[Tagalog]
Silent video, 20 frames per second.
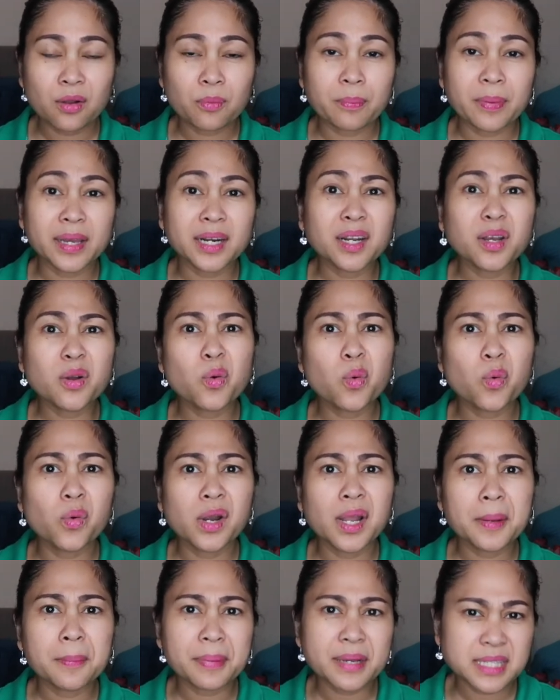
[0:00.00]
Parang
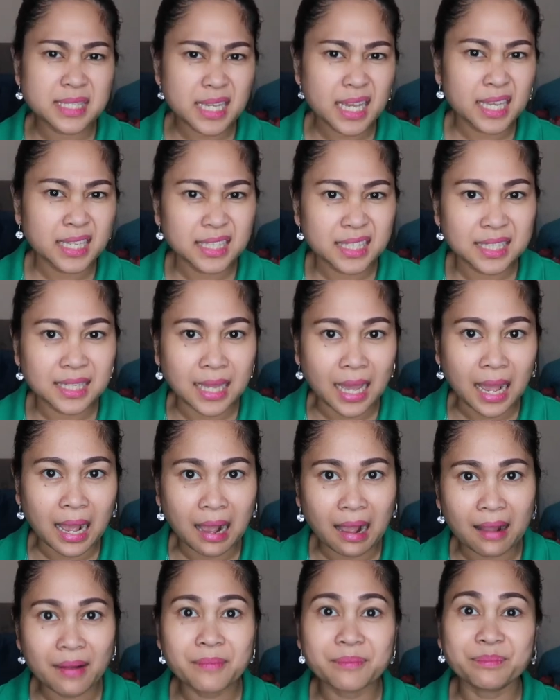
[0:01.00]
kulang pa sa
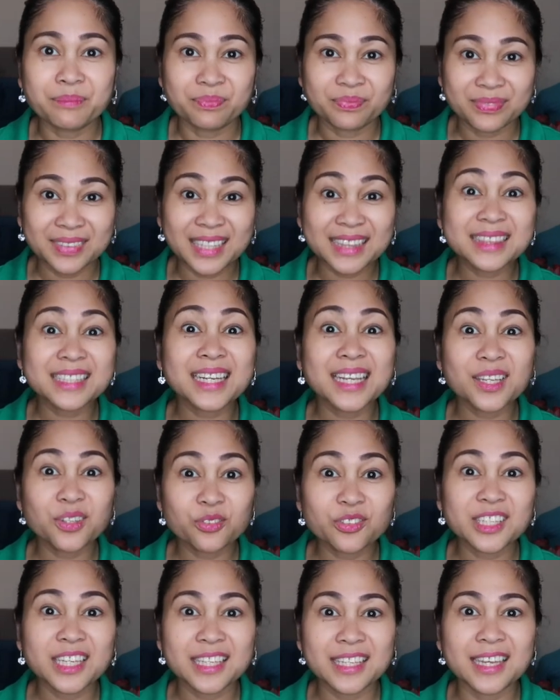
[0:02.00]
kanila. Na-try ko
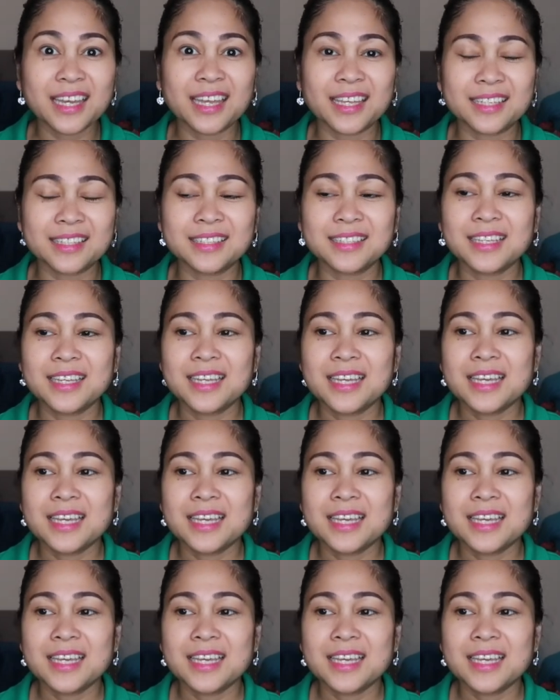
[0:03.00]
na yan.